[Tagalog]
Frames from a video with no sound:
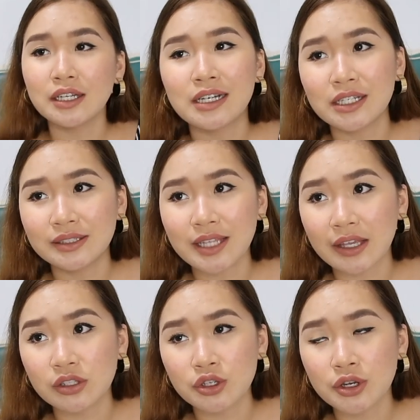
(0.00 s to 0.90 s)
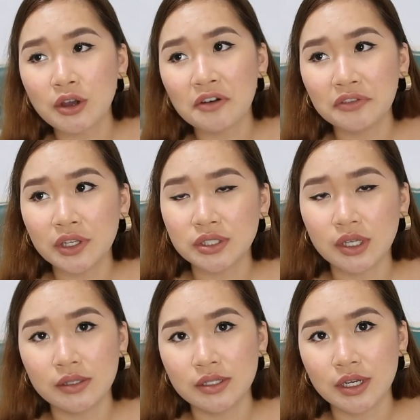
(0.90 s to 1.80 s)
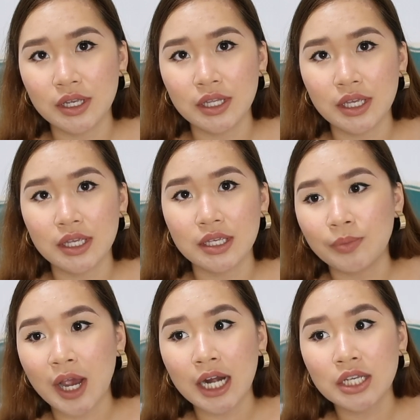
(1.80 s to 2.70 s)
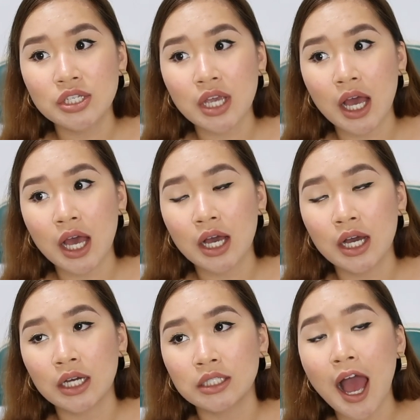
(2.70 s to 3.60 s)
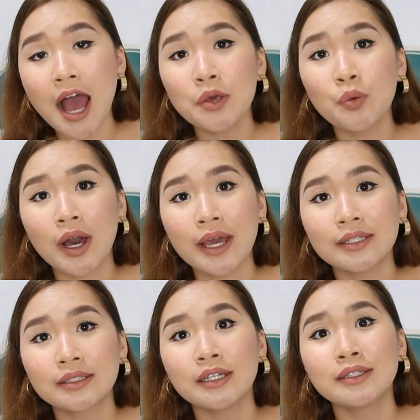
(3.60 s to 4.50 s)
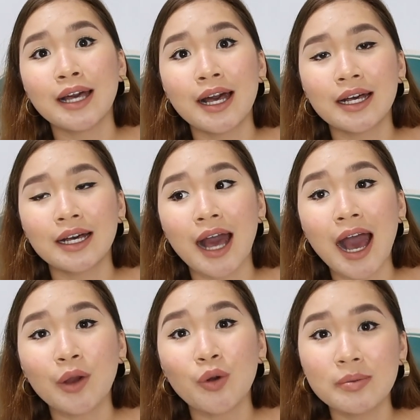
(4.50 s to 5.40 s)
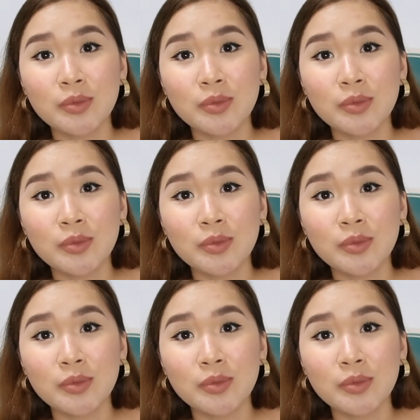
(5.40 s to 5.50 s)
The texture of the sunscreen is para siyang eye white na Aqua